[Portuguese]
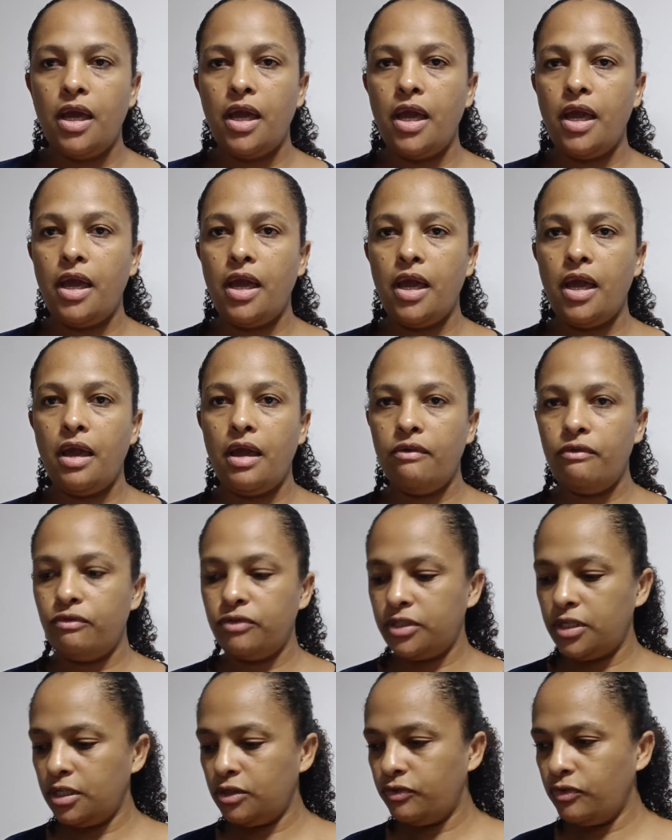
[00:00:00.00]
É,
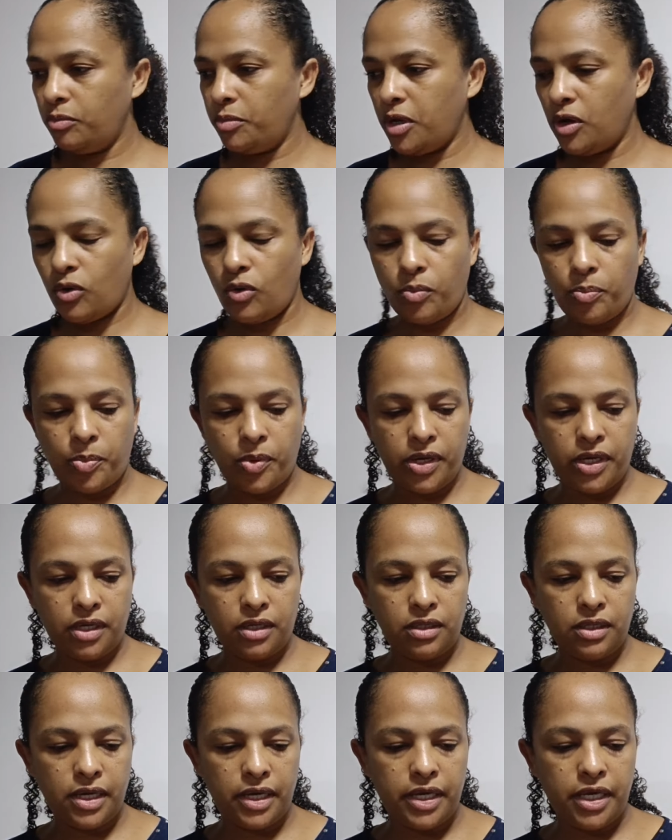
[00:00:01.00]
vocês vão me
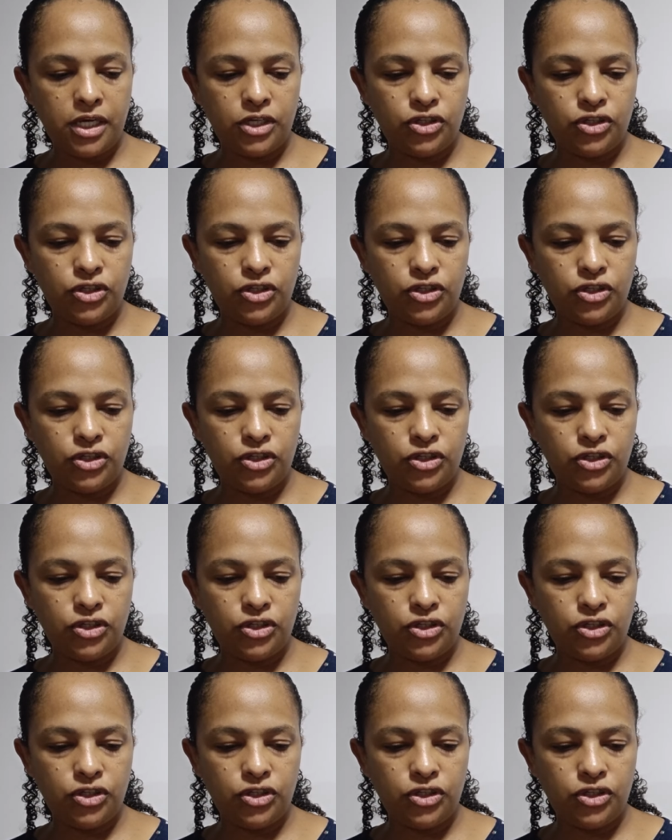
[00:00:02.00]
acompanhando aí,